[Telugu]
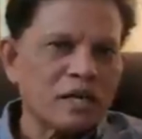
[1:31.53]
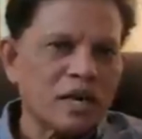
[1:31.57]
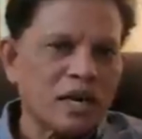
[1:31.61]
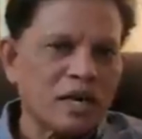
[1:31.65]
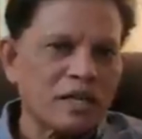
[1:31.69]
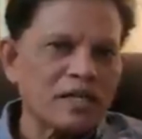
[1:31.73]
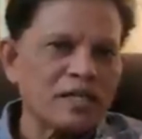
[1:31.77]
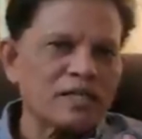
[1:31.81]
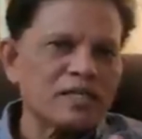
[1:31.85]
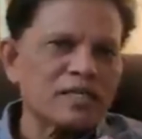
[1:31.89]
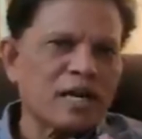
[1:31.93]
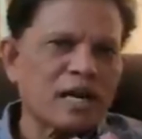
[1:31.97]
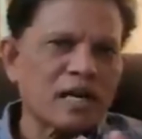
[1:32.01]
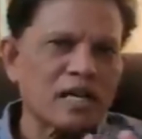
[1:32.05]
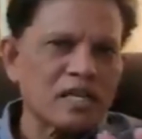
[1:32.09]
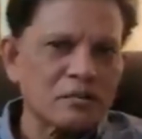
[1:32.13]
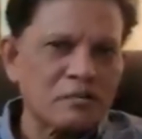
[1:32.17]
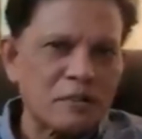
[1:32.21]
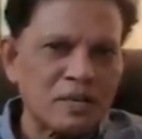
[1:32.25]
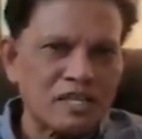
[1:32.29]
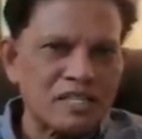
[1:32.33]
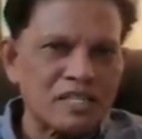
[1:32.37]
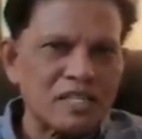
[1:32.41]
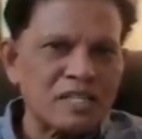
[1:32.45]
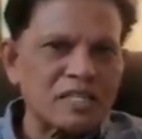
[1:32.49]
అనేది చాలా
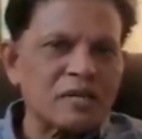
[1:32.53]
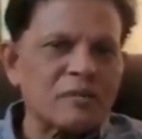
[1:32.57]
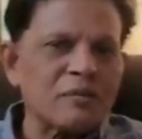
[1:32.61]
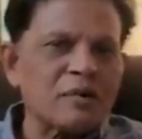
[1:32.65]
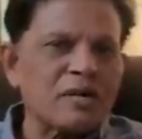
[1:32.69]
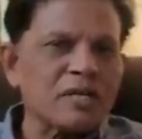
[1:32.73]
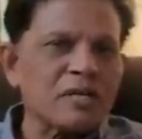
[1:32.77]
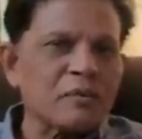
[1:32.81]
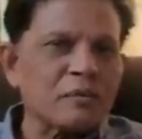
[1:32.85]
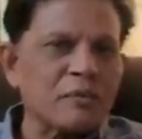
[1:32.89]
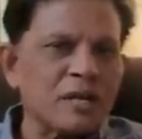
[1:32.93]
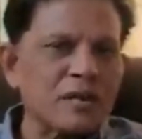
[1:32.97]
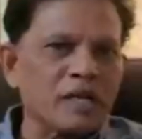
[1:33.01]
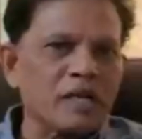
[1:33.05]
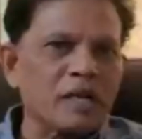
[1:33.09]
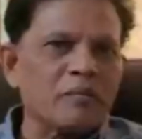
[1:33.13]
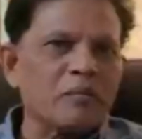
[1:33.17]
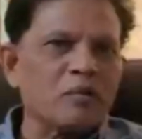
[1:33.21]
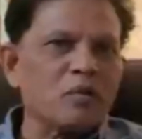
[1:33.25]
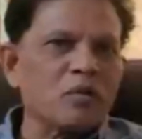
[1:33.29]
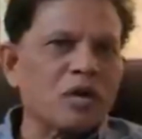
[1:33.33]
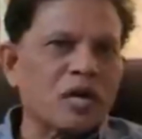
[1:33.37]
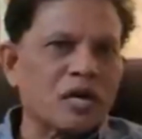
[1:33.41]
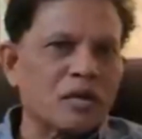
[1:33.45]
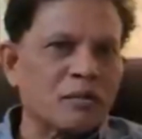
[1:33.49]
స్పష్టంగా మనకి
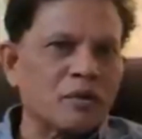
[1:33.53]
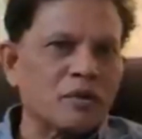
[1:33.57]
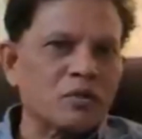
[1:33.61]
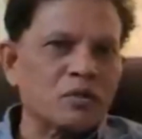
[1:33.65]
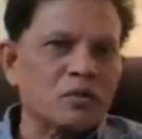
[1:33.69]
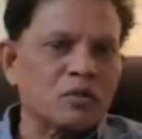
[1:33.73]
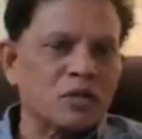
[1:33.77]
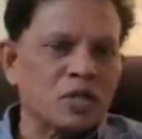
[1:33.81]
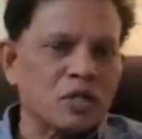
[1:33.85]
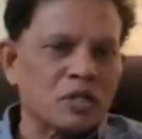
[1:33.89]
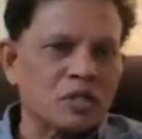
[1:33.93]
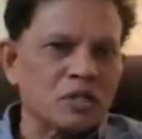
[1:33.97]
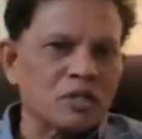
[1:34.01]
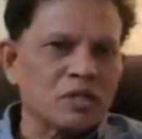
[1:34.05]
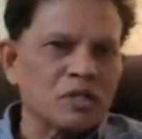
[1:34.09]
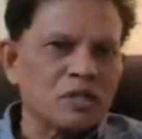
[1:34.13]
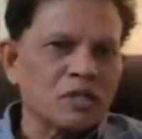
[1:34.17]
ఎప్పటికప్పుడు కనబడుతుంటది